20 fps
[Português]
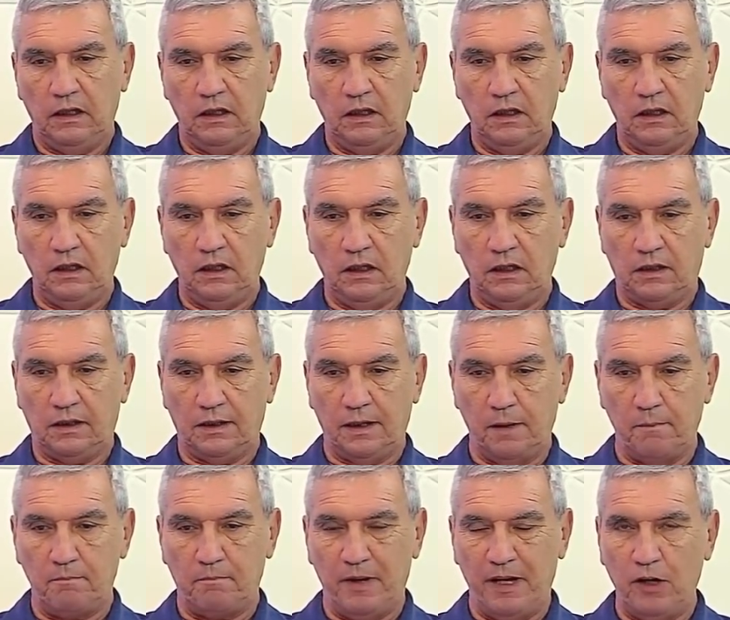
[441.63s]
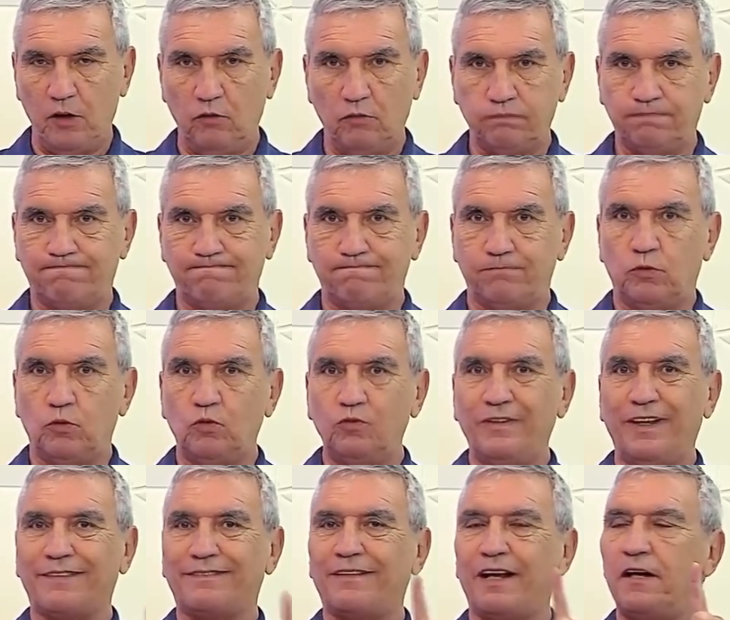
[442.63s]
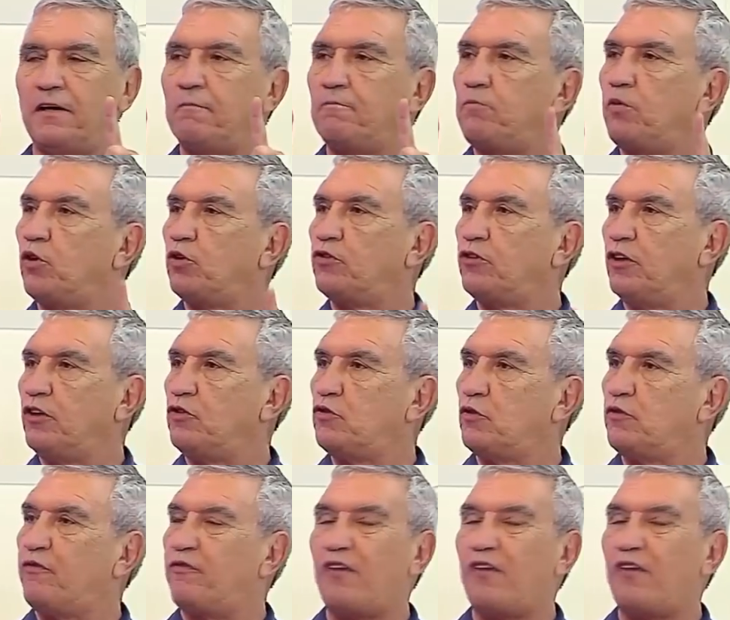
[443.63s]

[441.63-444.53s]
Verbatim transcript: e também um detalhe importante: